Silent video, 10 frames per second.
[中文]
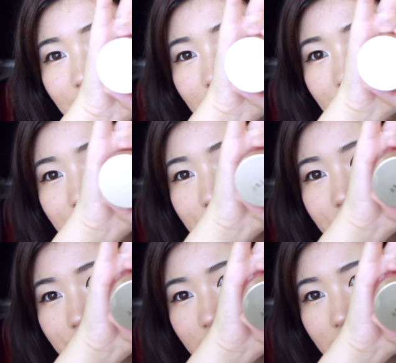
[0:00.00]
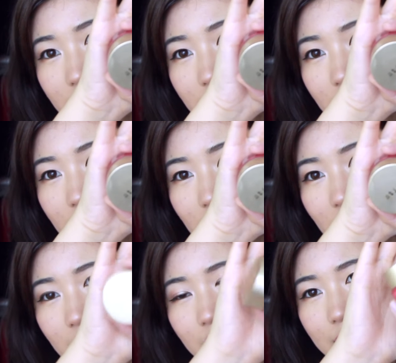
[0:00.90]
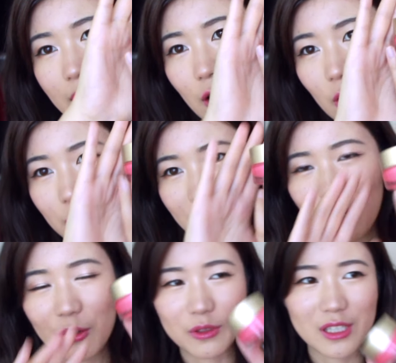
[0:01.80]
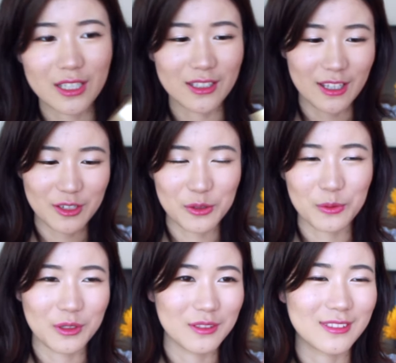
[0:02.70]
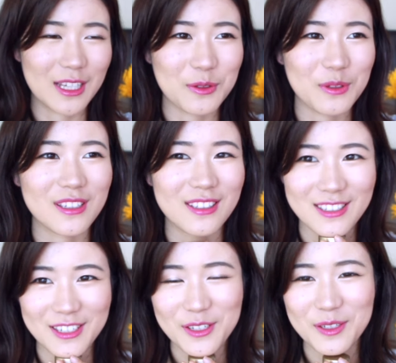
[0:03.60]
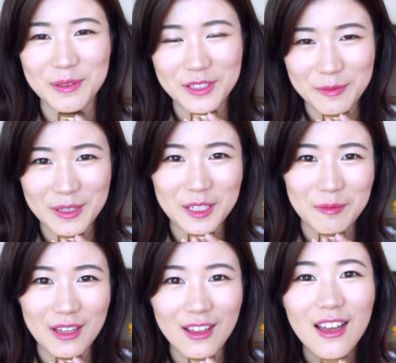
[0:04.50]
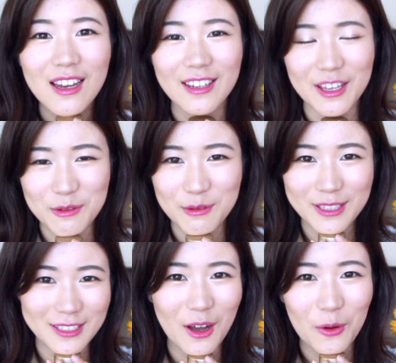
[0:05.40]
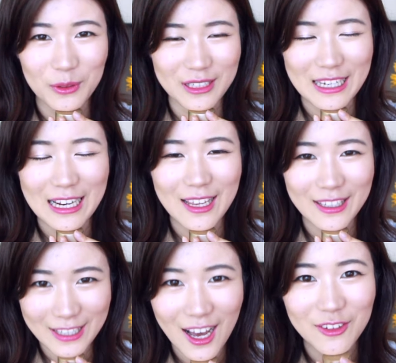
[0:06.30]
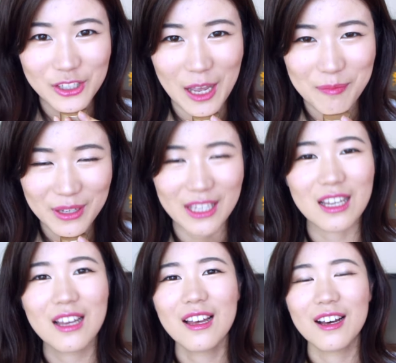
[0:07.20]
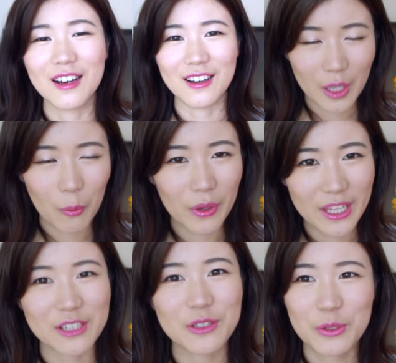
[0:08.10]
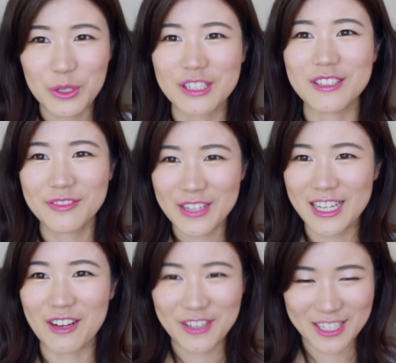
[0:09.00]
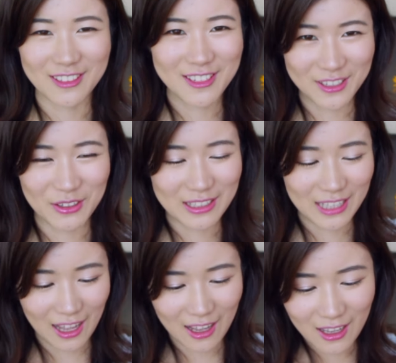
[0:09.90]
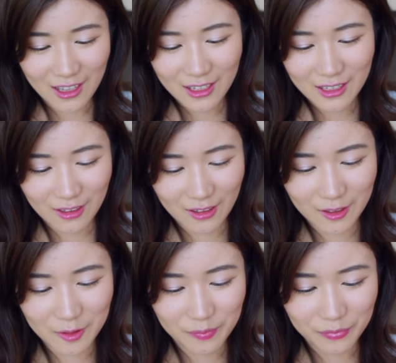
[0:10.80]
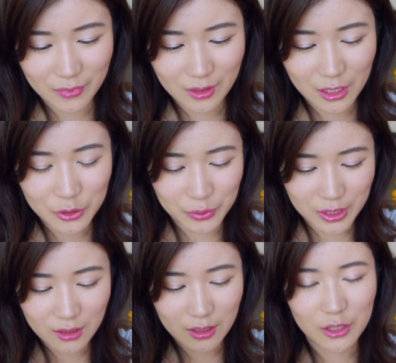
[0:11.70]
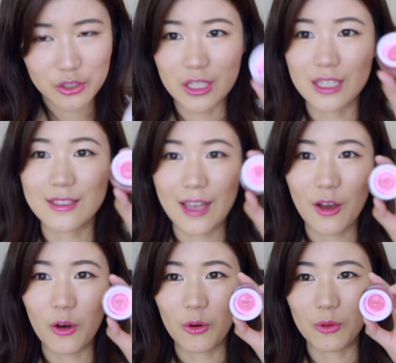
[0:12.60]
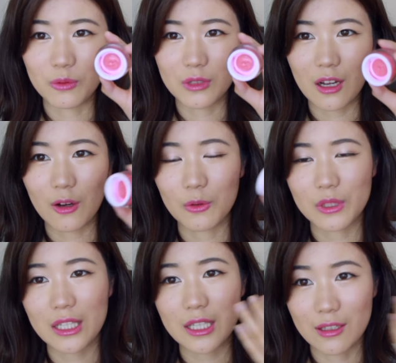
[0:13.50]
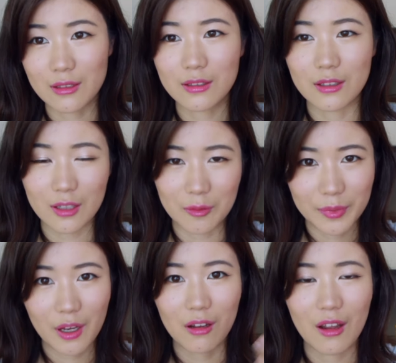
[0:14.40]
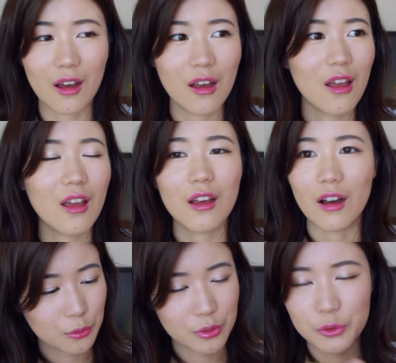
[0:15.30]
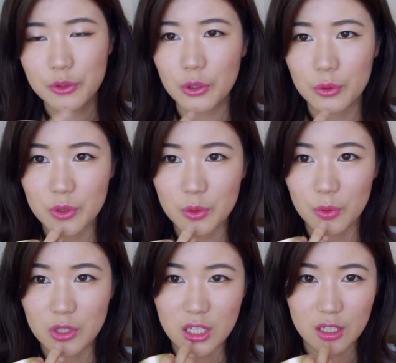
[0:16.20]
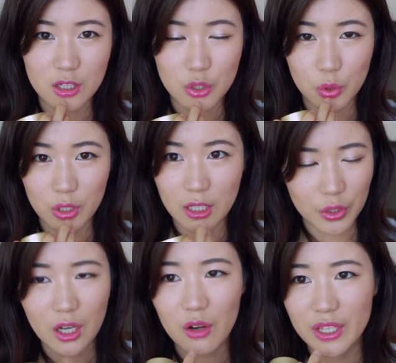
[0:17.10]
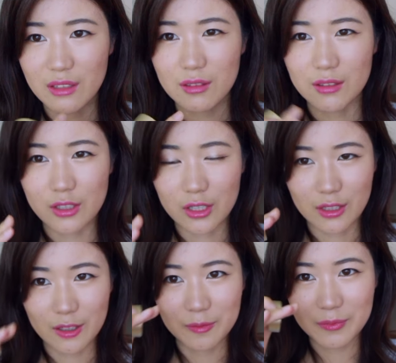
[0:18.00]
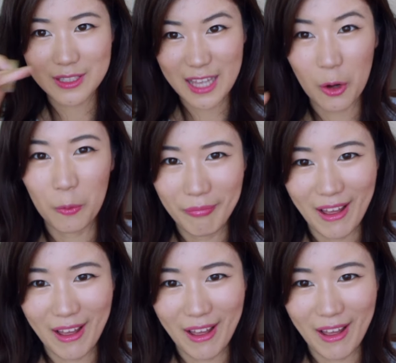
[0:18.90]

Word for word: 的。腮红，然后这个也是我在最近的几个视频视频里面连续提到过的一连一样的产品，那我也是确实非常非常的喜欢它，嗯，那首先呢，它是一个腮红，然后它的颜色很漂亮，它涂上去之后是我这个唇唇膏颜色的这个腮红